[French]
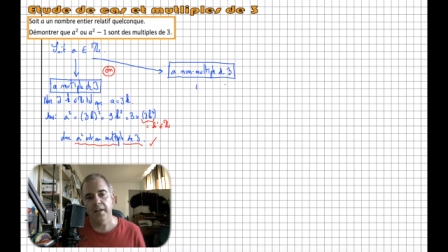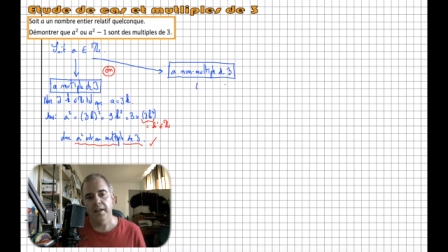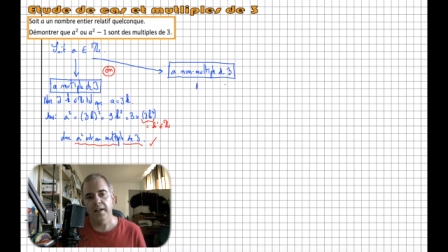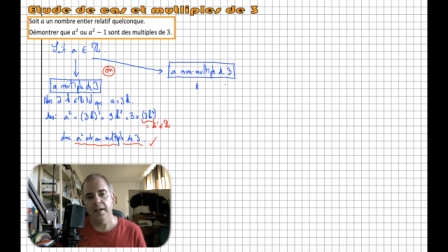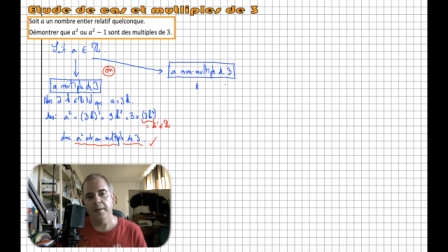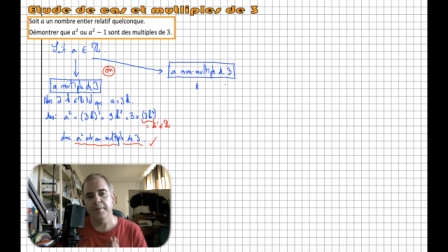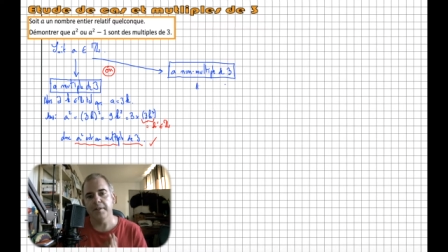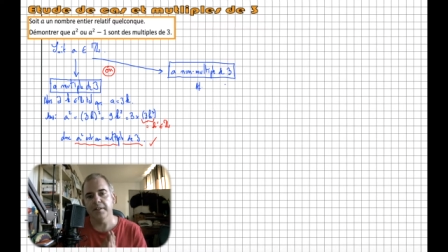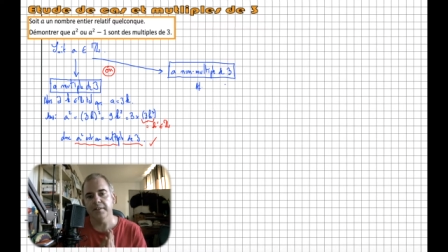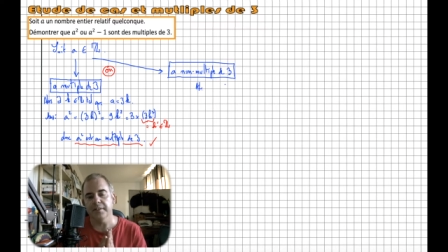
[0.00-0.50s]
Eh
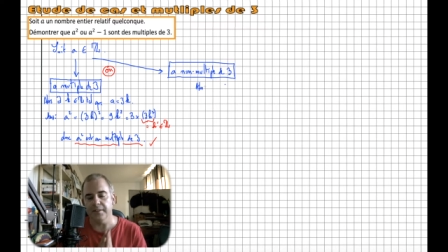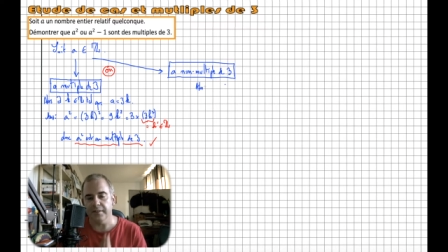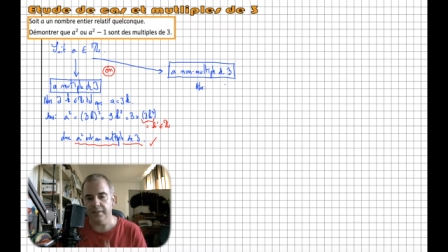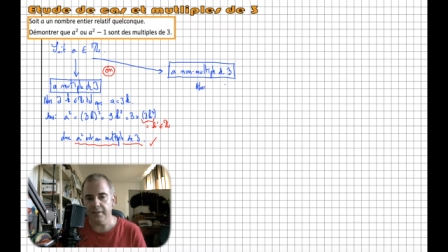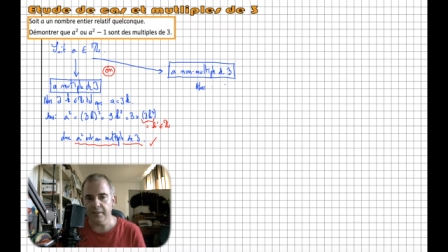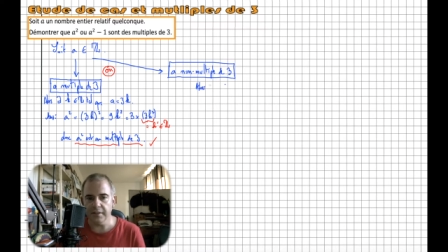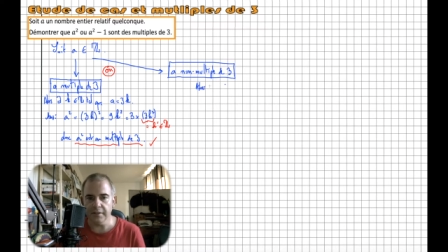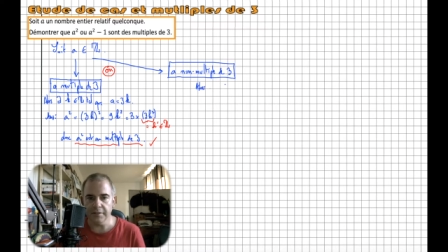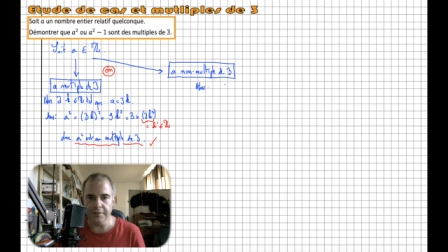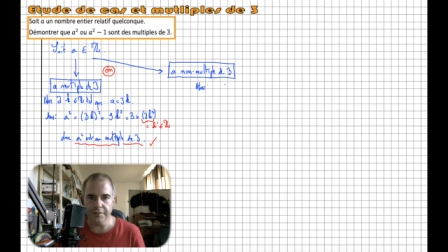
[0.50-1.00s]
bien, ça
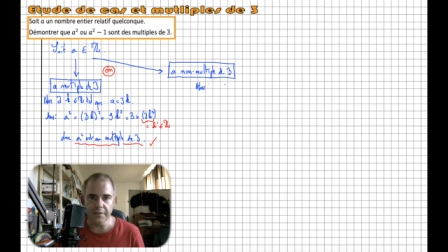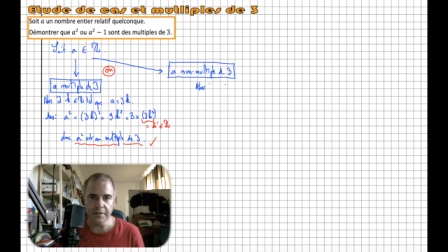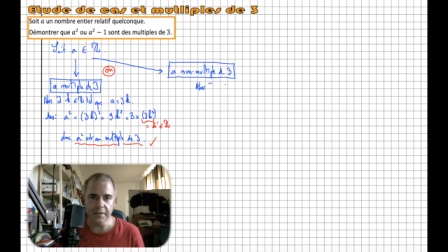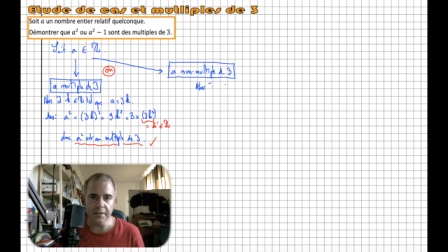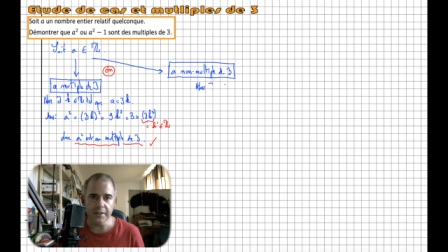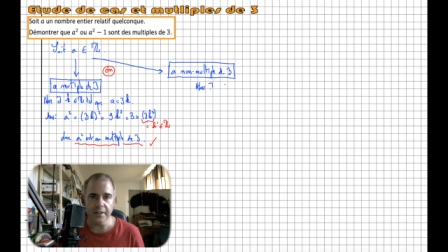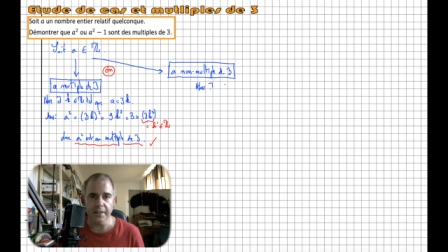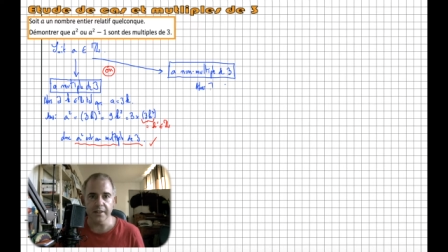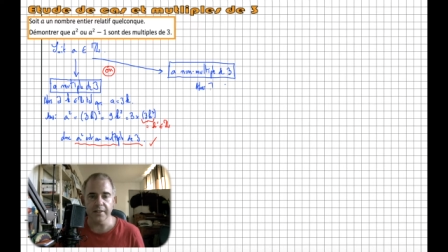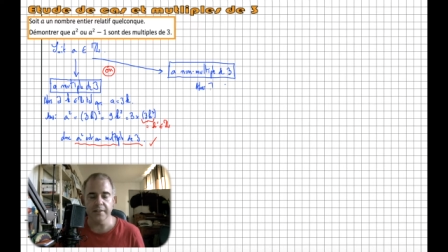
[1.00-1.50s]
signifie
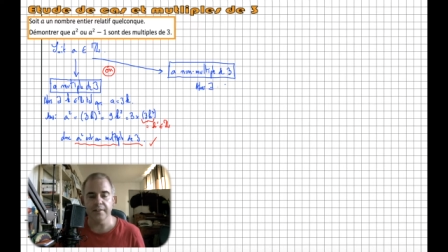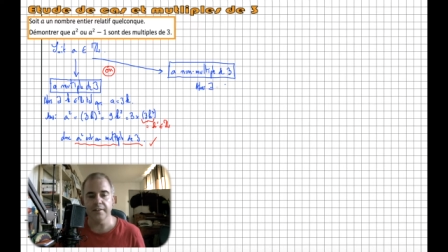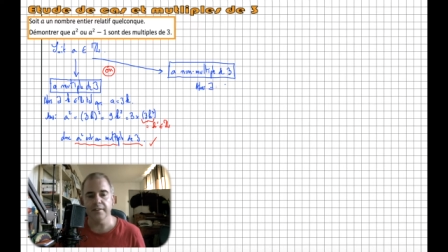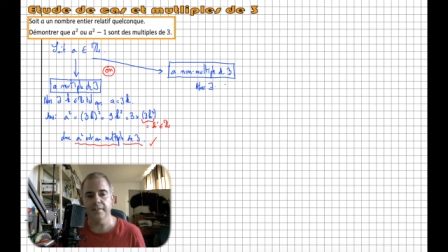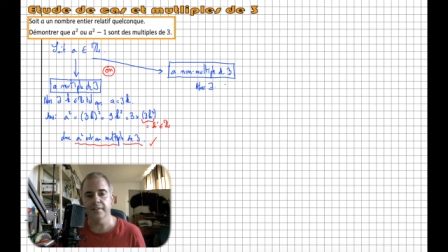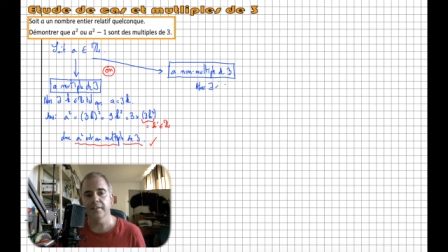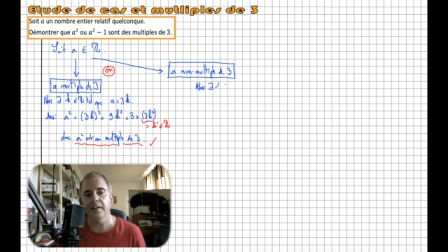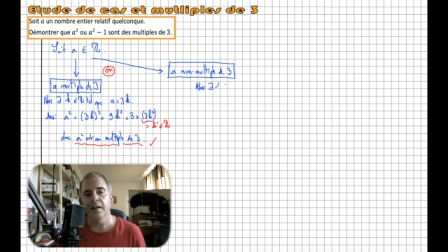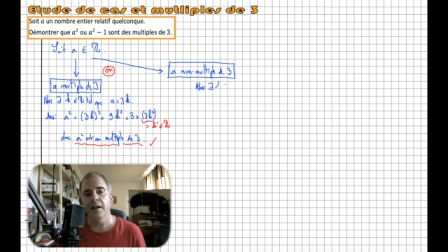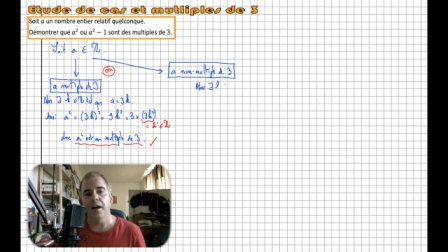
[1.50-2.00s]
qu'il
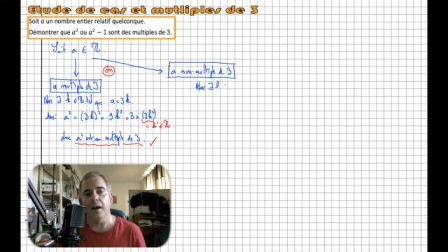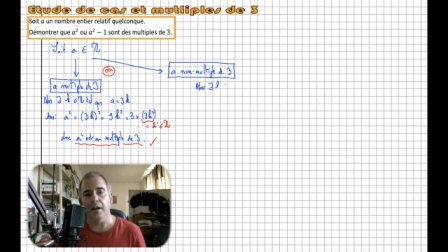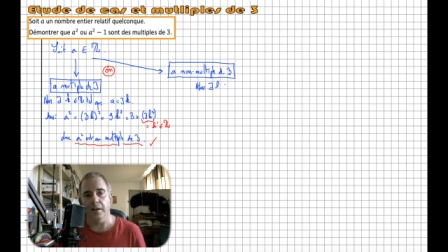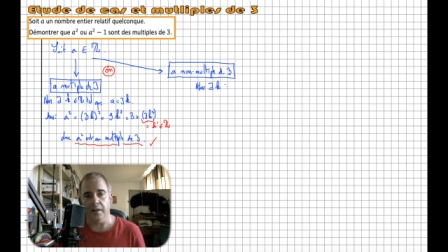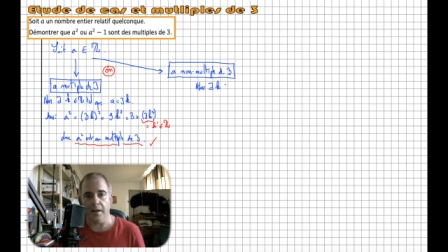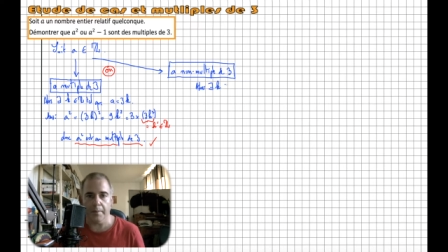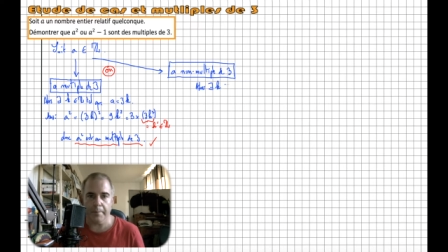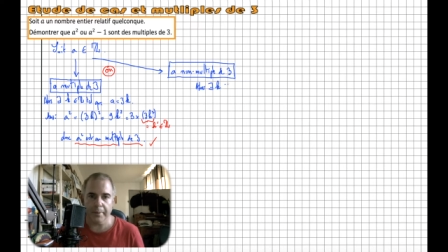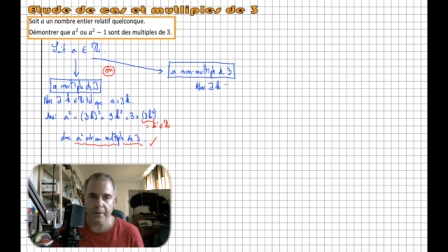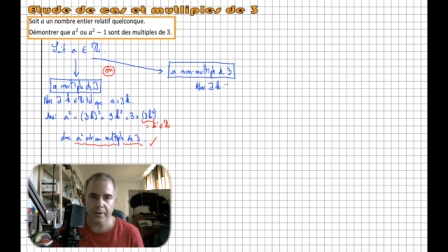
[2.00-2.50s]
existe un cas
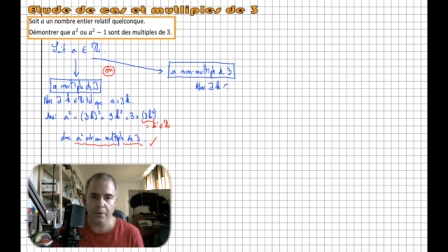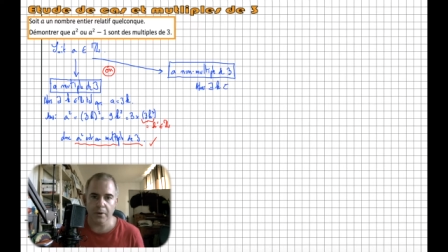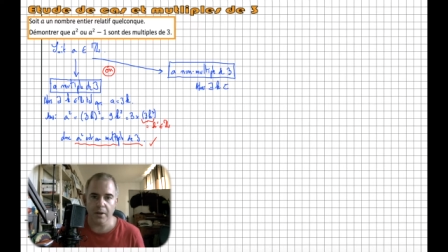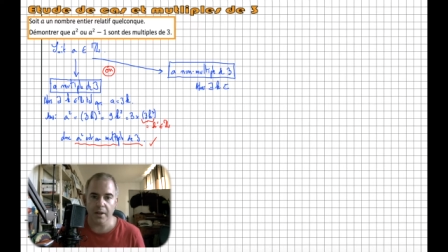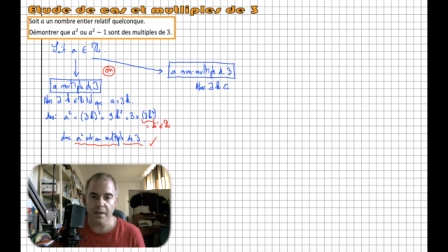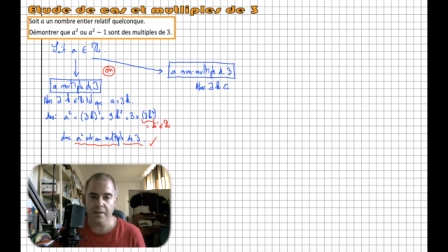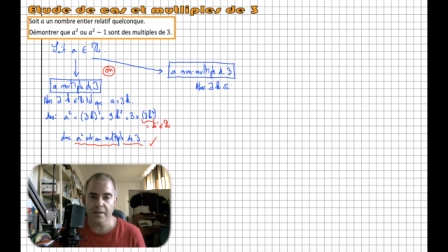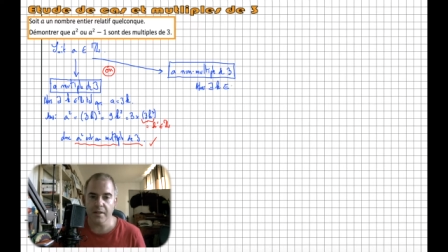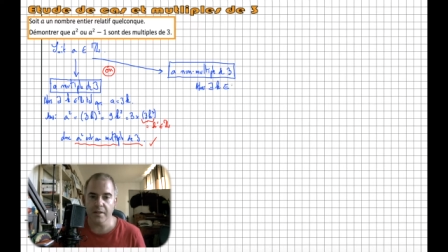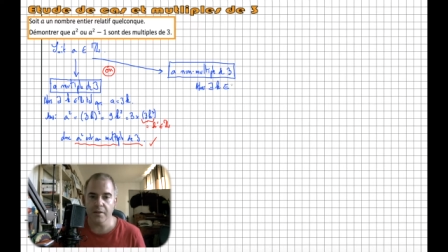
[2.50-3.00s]
appartenant à
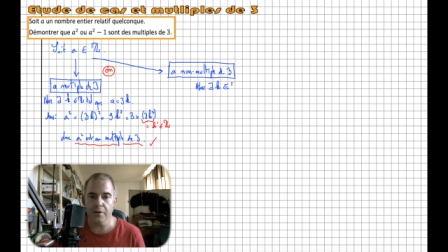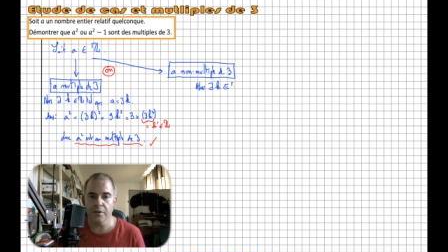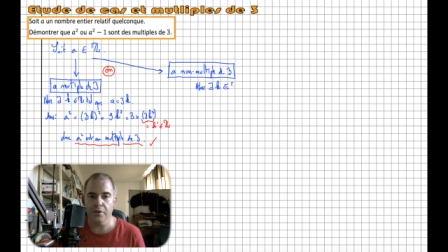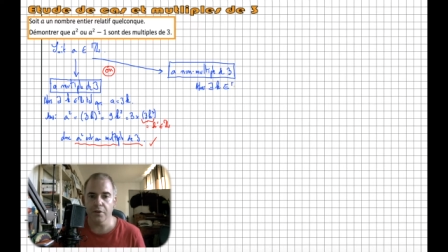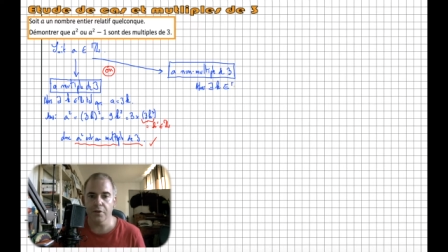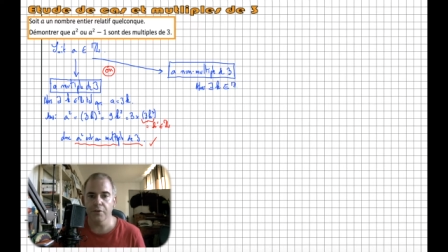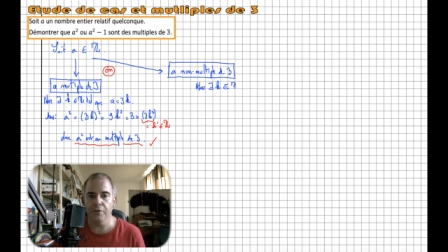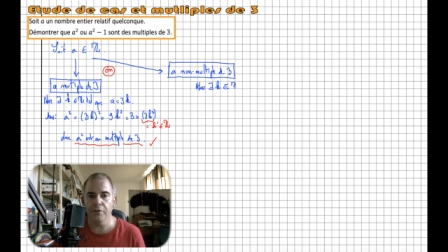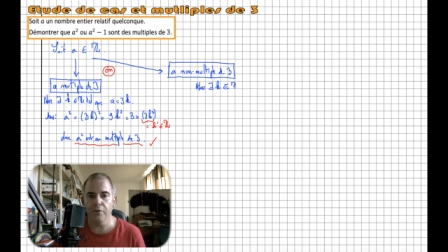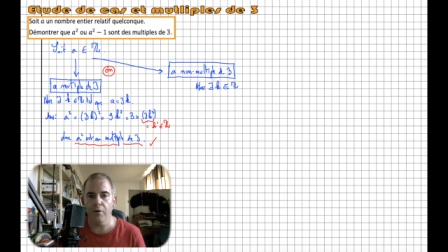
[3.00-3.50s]
Z, encore
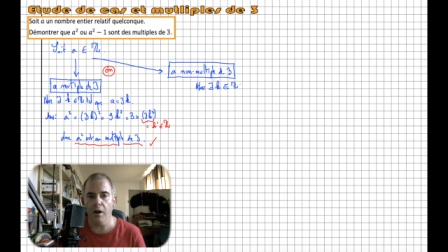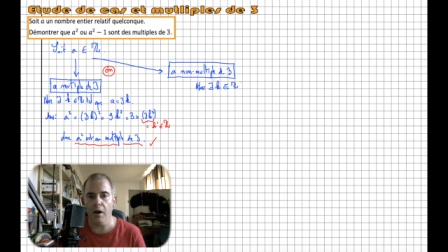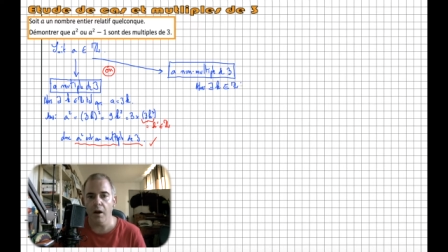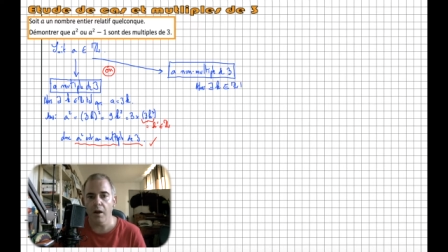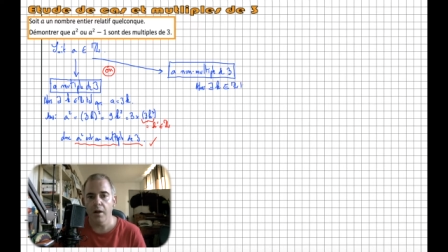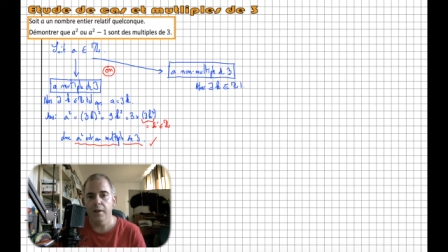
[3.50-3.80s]
une fois,